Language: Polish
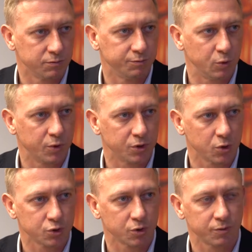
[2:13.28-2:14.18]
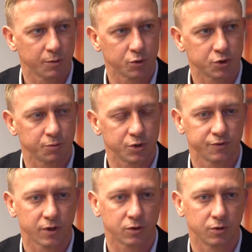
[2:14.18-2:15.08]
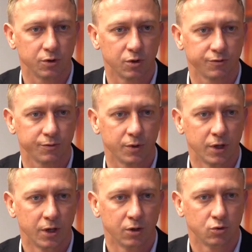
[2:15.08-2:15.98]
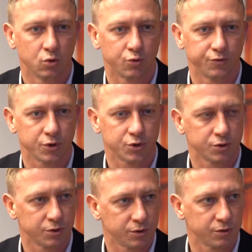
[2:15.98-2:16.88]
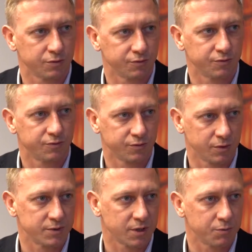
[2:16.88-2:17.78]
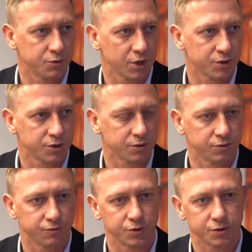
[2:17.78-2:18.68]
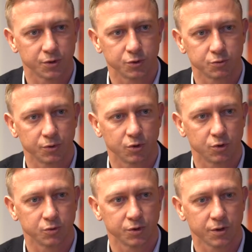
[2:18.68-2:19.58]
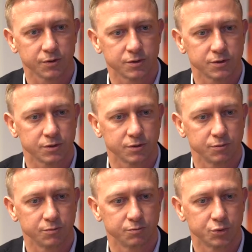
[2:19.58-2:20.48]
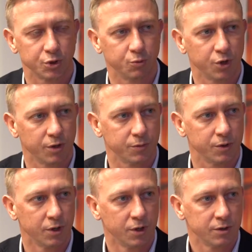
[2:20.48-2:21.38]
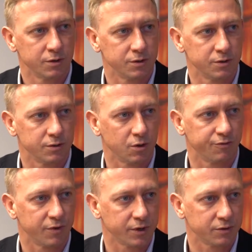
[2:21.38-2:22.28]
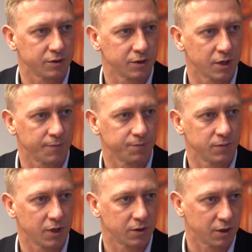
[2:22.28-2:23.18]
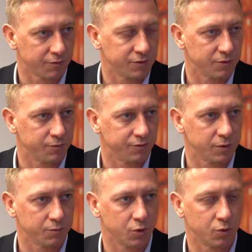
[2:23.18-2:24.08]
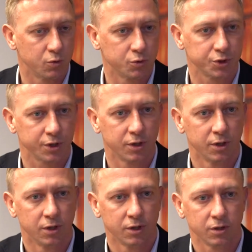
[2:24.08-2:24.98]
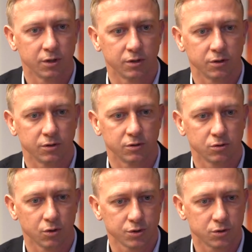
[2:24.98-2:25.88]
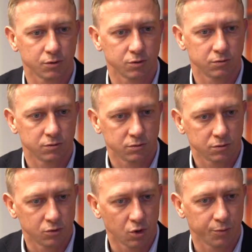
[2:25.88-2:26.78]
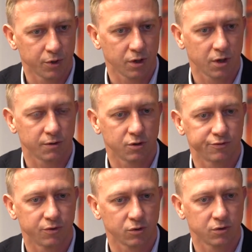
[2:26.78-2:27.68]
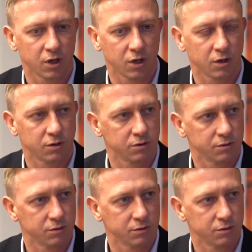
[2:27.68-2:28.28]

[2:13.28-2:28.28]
piłkę nożną na poziomie czwartoligowym. Tu również e, w tym samym czasie, 27 grudnia, jest, przyjmujemy e, oferty na, na, na, w, tym, w tym konkursie. E, to jest do, dobra kwota,